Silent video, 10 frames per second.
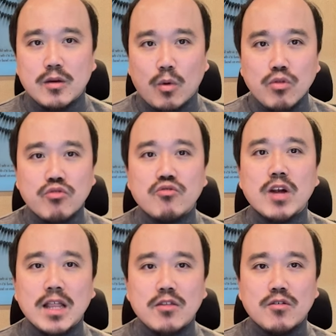
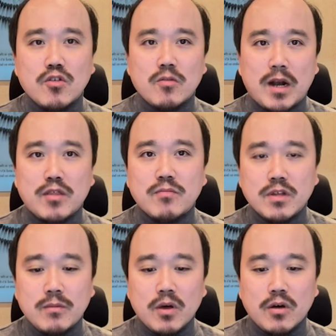고추를 한정적으로
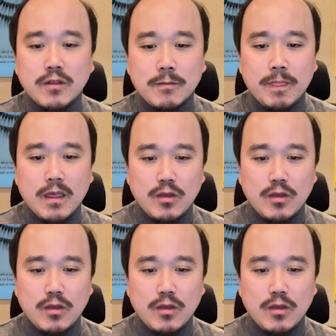말씀드리면